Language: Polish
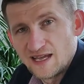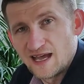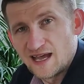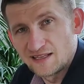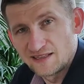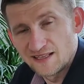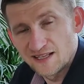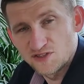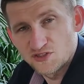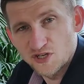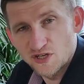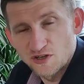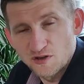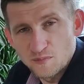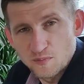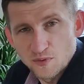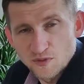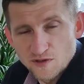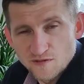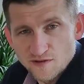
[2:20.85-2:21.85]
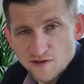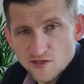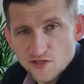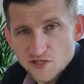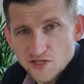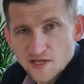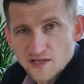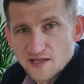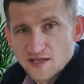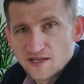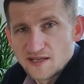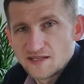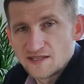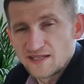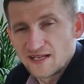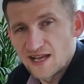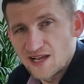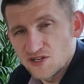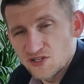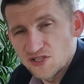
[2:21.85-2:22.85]
A dlaczego? Ponieważ
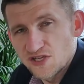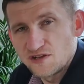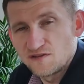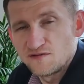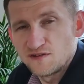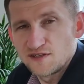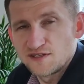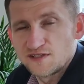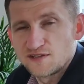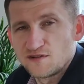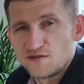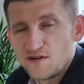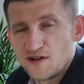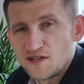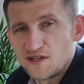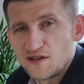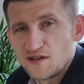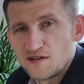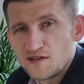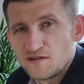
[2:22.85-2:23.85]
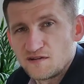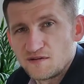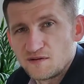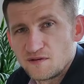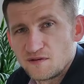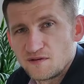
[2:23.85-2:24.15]
każde inwestowanie